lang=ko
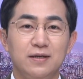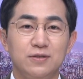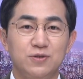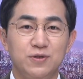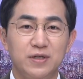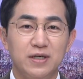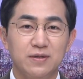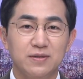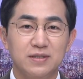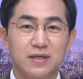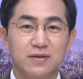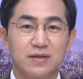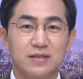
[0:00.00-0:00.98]
주일학교
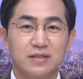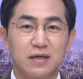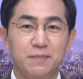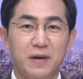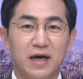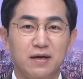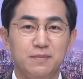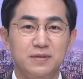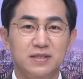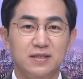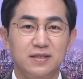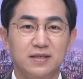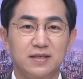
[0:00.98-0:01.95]
사역의 새
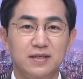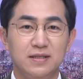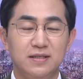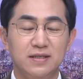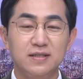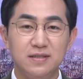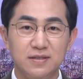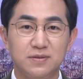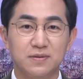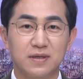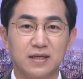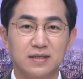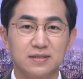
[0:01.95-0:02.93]
바람을 일으킨
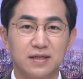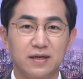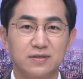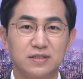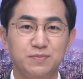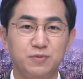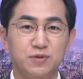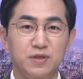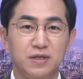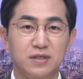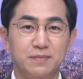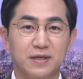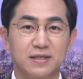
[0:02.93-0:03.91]
히디쇼가 사역
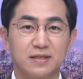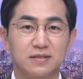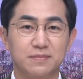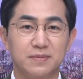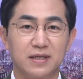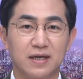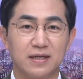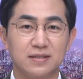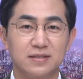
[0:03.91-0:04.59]
10주년을 맞았습니다.